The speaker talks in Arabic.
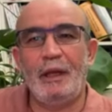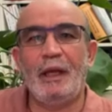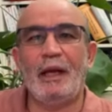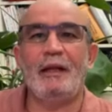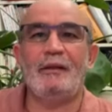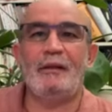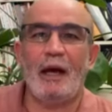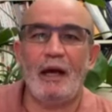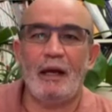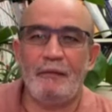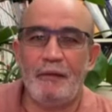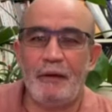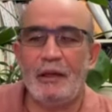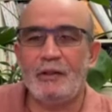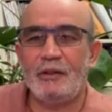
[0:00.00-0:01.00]
إيران
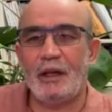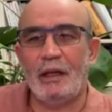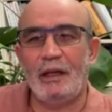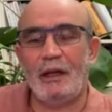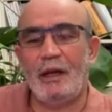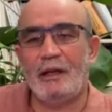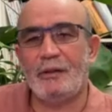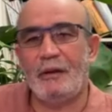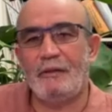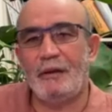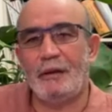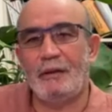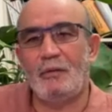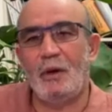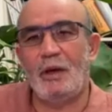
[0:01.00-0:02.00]
تعرف أن إسرائيل
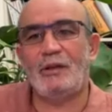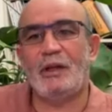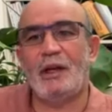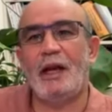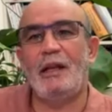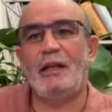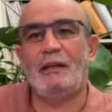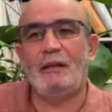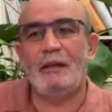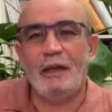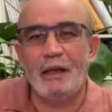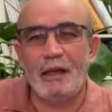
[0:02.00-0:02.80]
قصفت وإسرائيل